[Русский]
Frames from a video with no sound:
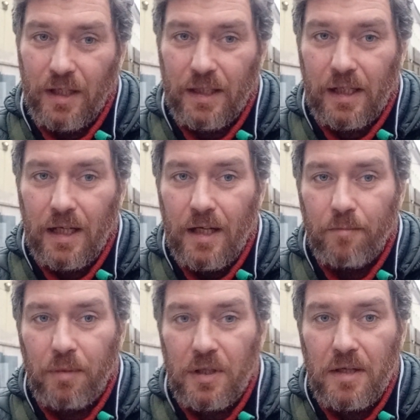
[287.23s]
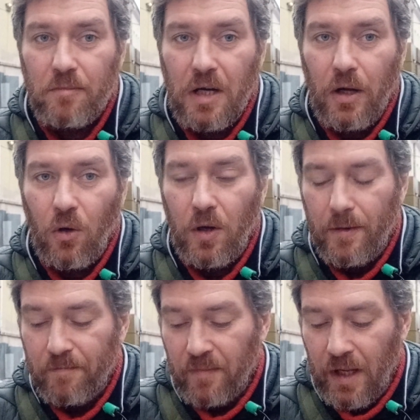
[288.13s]
я так понимаю.
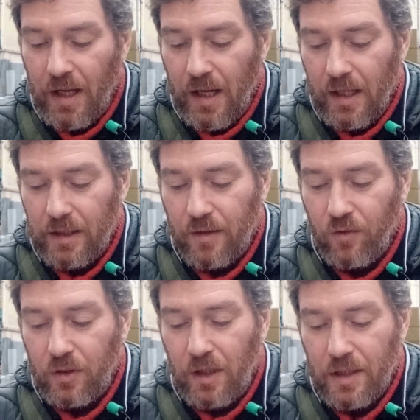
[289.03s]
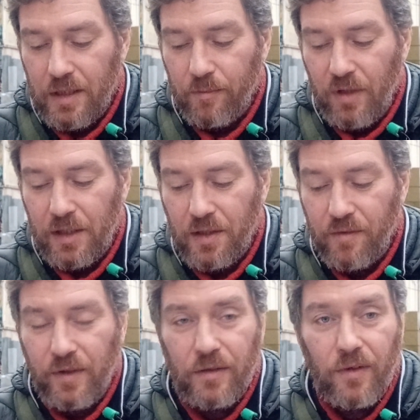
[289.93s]
Так вот, 17
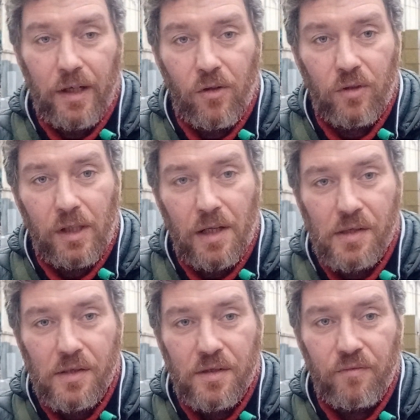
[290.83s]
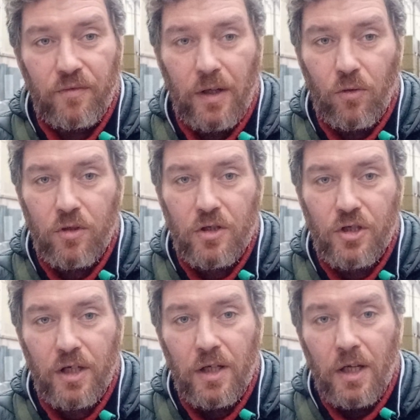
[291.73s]
января он оказался в
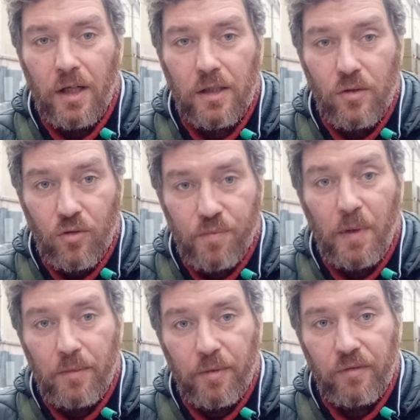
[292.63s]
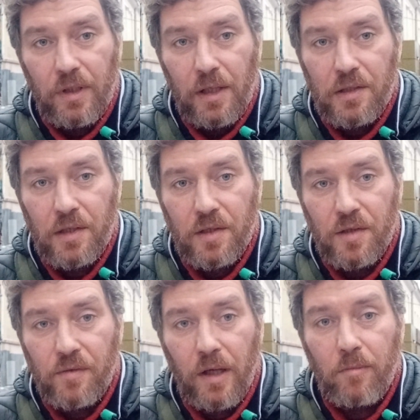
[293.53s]
Воронеже, где успел повидаться с со
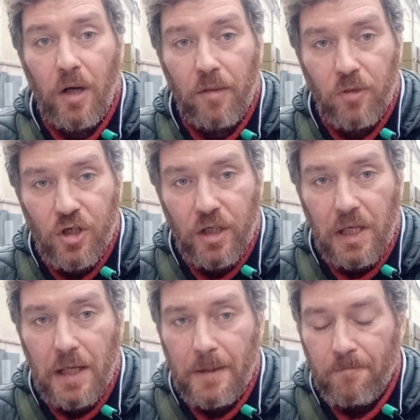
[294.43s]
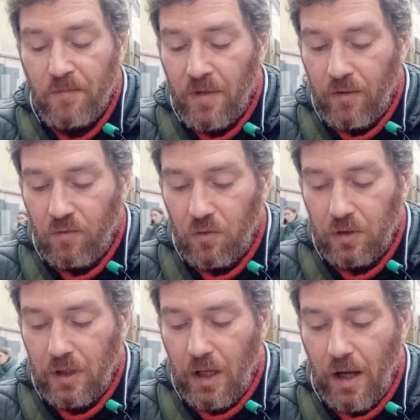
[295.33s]
своей мамочкой.
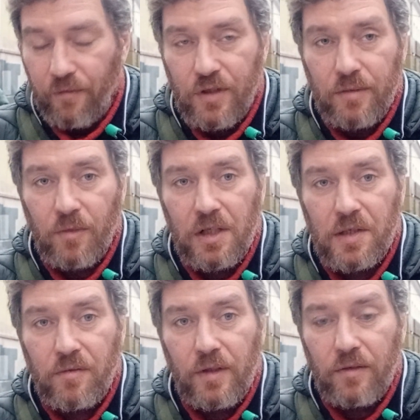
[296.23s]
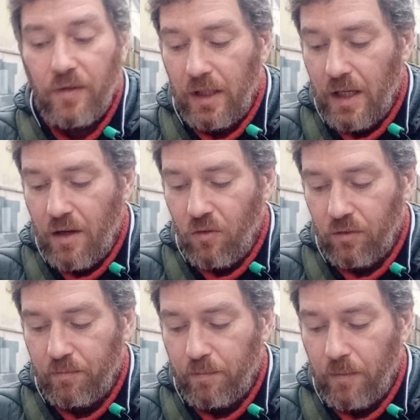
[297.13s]
Вот. А 18 января
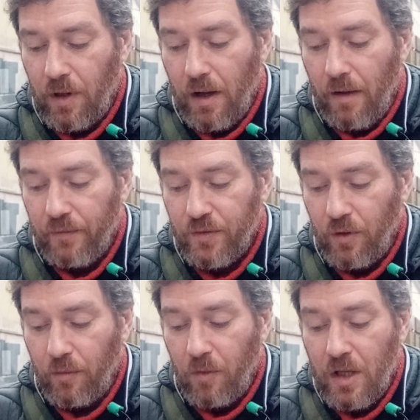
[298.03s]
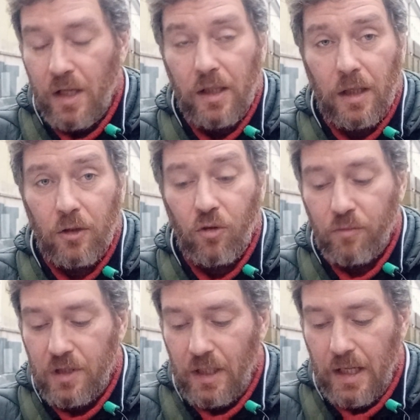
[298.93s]
он а, в своем
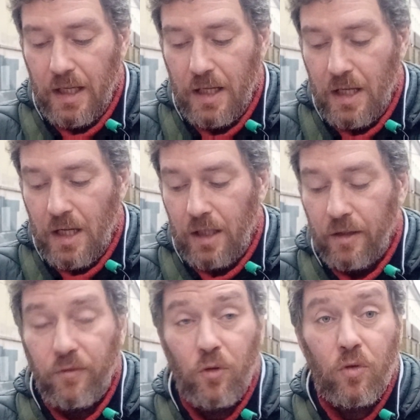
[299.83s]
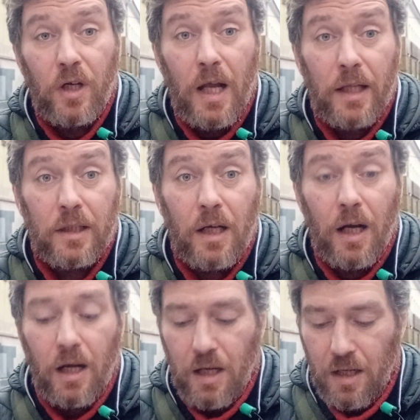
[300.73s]
родном селе
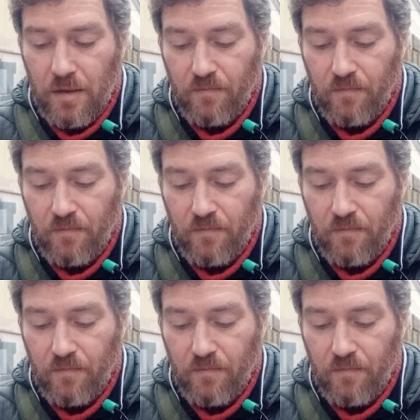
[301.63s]
Новоуглянка,